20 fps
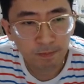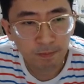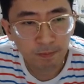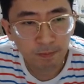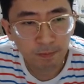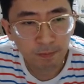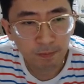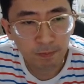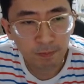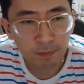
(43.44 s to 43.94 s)

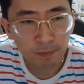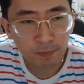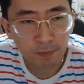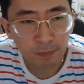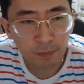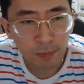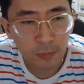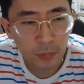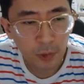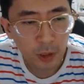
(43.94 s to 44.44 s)
음,
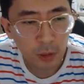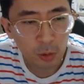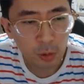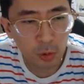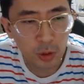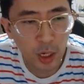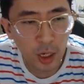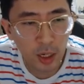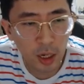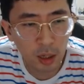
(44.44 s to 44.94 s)
또
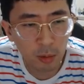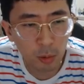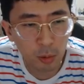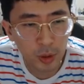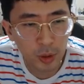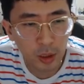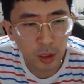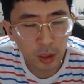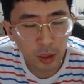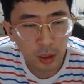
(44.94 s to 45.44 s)
상나가
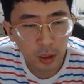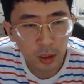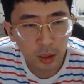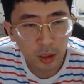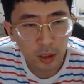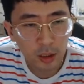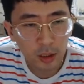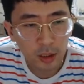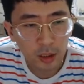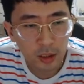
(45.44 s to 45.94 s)
봅시다
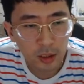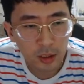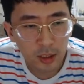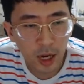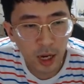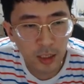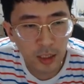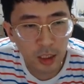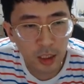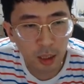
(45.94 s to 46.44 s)

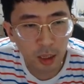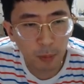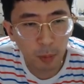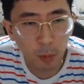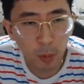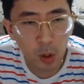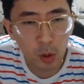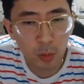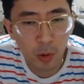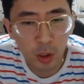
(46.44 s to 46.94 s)
양상 다
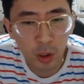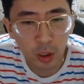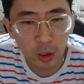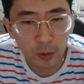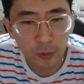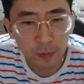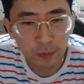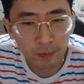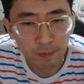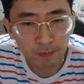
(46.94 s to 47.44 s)
뽑아 올려볼게요